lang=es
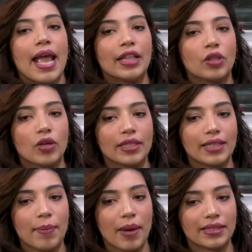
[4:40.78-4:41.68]

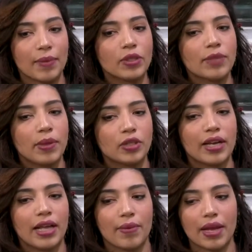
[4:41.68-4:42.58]
Entonces, ¿qué pasa? Hay muchas
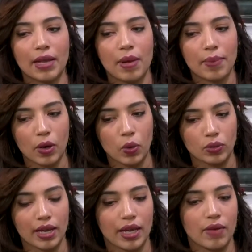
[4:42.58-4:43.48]
personas que vienen y me
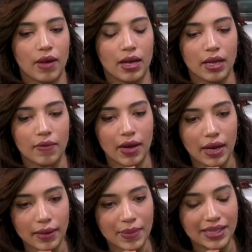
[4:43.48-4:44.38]
preguntan y van, y
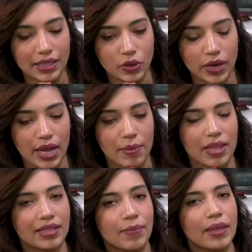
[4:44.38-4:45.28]
van a mi asesoría y
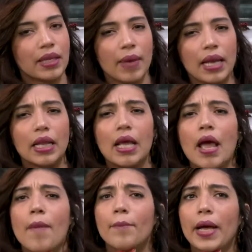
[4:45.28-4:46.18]
me dicen, Bell,
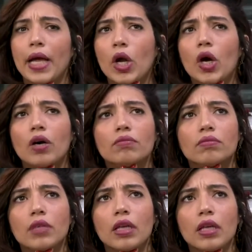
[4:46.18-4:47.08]
pero
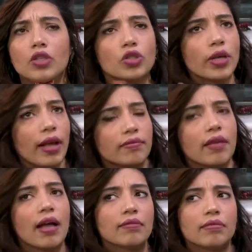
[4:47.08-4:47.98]
yo soy
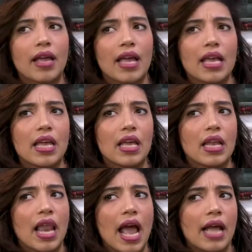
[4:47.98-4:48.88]
cantante y
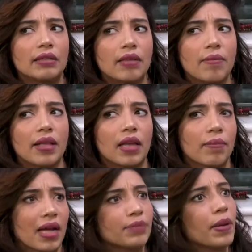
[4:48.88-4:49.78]
la gente, mientras
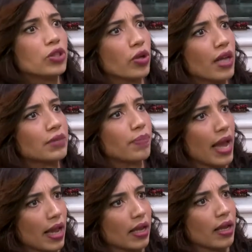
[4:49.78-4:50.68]
más personas
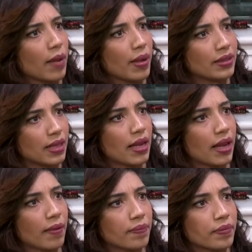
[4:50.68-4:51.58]
ven que me
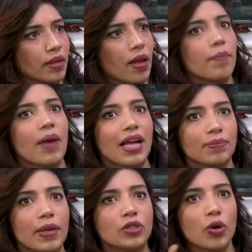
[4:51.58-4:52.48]
siguen, más
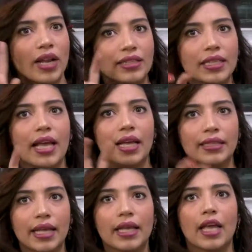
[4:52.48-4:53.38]
personas
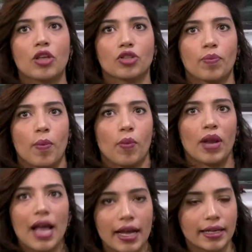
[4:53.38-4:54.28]
entienden que yo soy
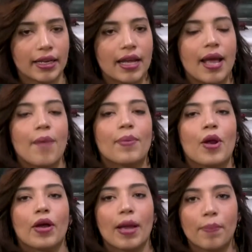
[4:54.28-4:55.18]
popular.
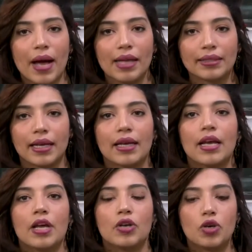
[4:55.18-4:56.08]
Pero ¿qué pasa?
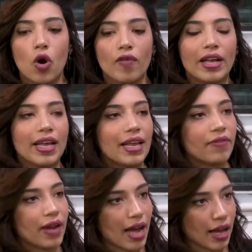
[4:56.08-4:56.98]
No va
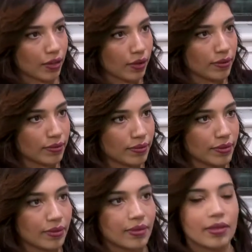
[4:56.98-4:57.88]
equilibrado
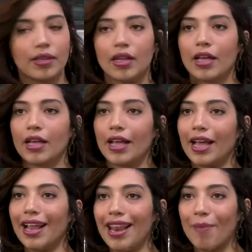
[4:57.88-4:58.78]

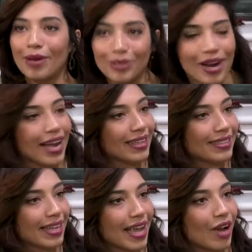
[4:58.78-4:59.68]
en la persona que te
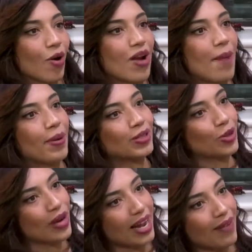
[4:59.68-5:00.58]
sigue con la
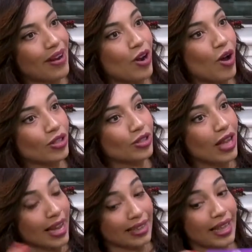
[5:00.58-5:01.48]
persona que ve los
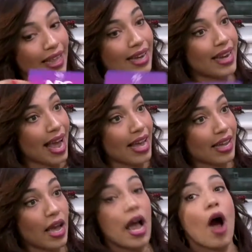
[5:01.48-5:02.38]
que te dan
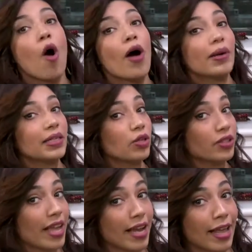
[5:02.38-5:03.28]
like o a veces
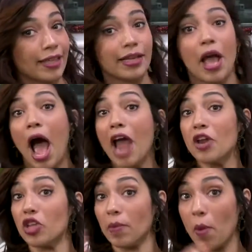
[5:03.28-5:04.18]
son tigres y dicen, ay
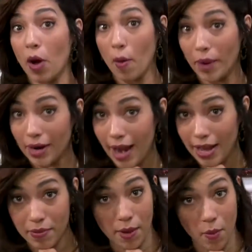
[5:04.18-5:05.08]
no, yo también comprar
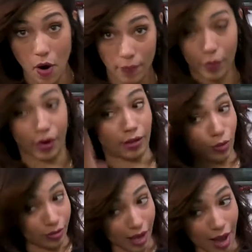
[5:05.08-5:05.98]
like, mi amor, porque
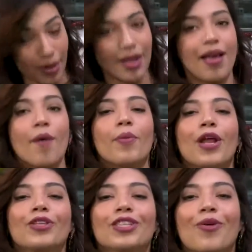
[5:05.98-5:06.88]
tú sabes.
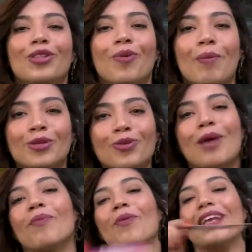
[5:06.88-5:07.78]
Pero entonces cuando vemos
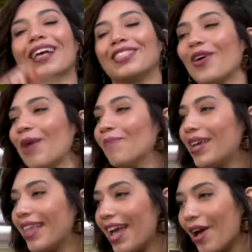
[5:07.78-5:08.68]
una publicación en
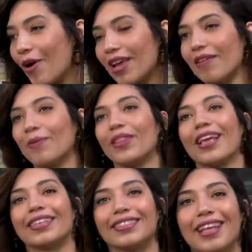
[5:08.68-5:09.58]
video y vemos de
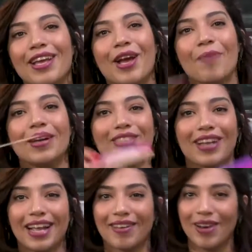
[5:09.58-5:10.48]
que cinco
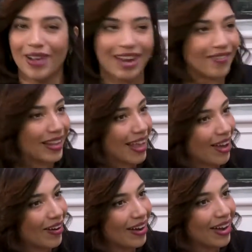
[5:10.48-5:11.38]
personas que vieron el
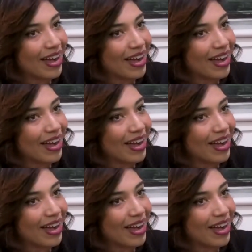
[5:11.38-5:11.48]
video,